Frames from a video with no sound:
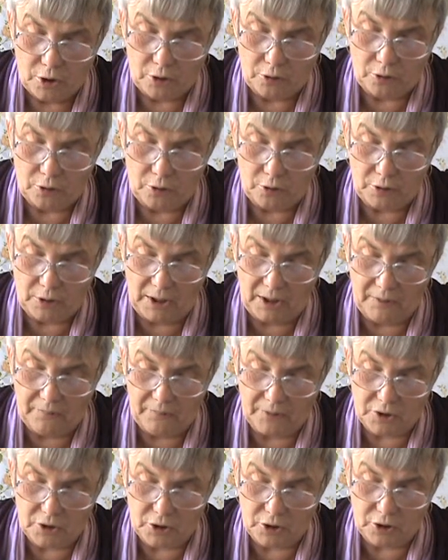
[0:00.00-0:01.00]
do
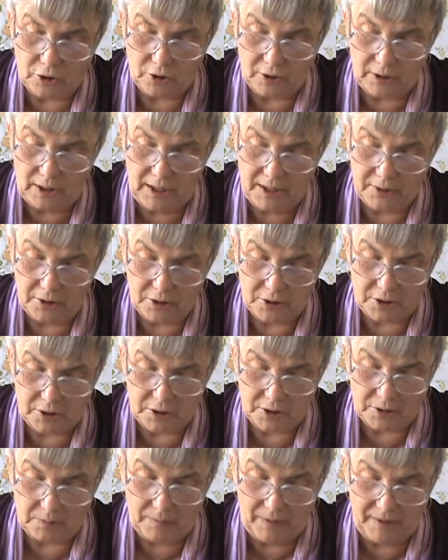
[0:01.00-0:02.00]
najwyższych granic
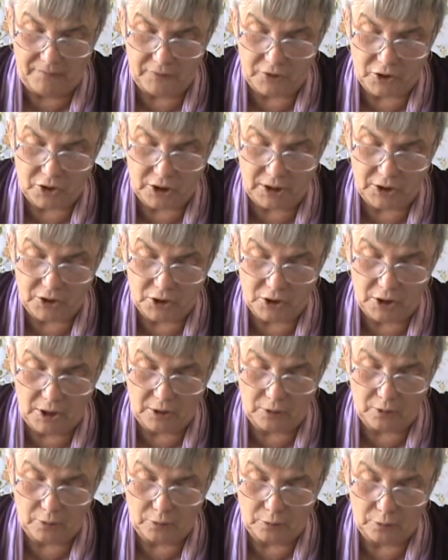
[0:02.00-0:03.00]
i zbawić
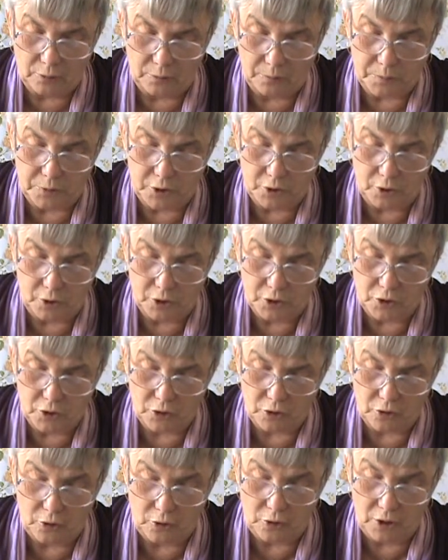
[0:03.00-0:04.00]
każdego, kto
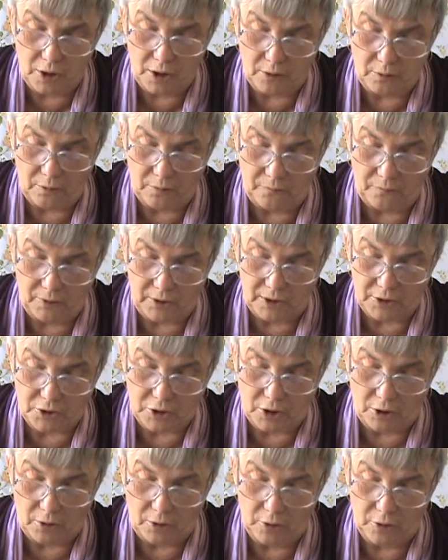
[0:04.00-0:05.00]
przychodzi do Niego wierze.